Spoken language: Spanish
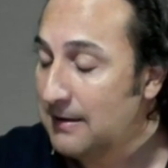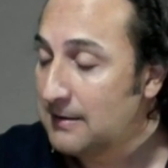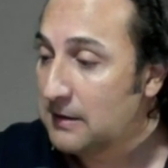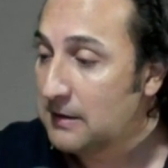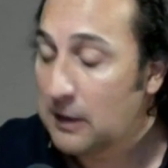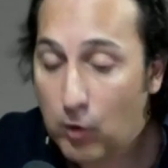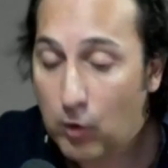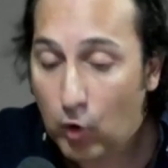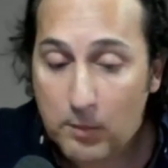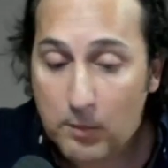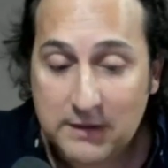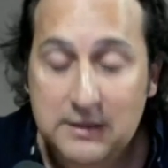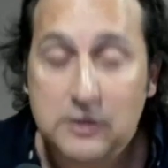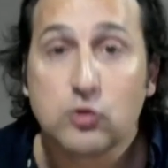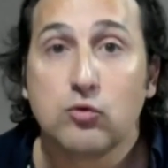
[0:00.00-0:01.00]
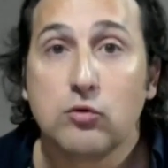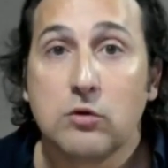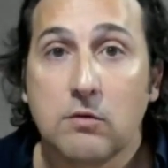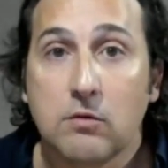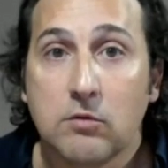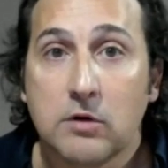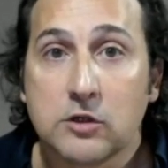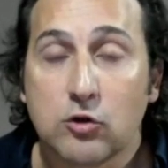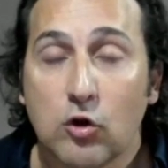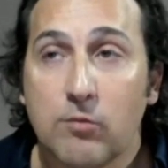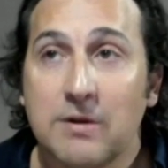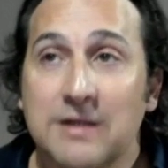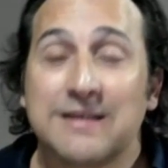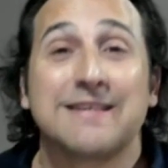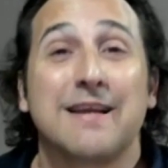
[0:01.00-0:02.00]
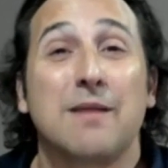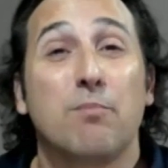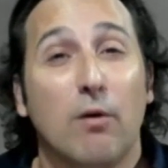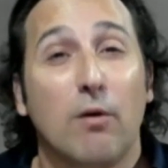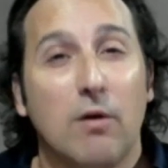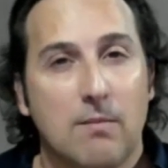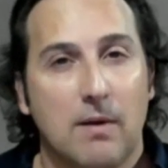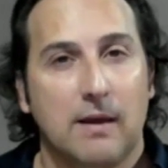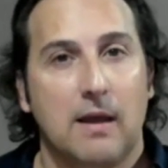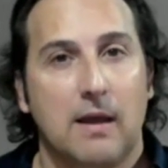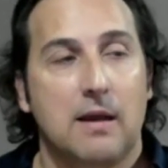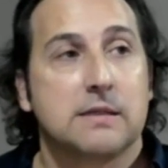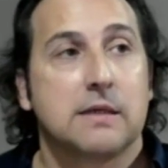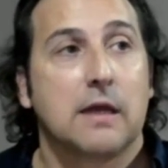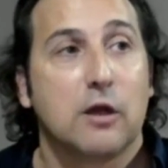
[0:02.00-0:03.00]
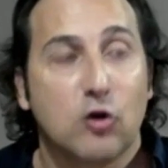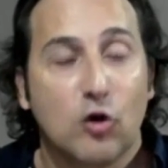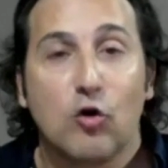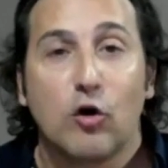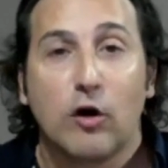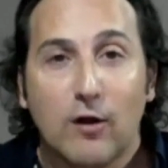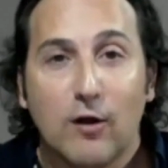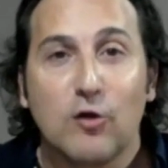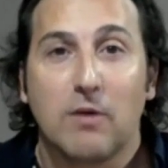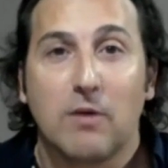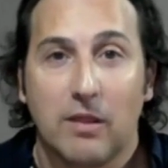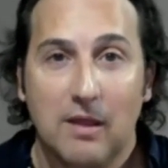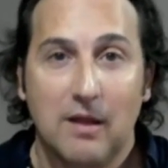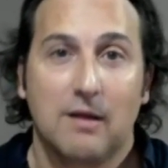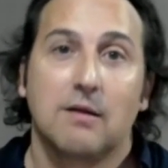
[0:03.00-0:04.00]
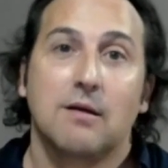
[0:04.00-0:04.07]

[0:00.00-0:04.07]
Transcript: y luego metes un, un ¿Sabes el problema que hay, Es que yo lo creo de verdad.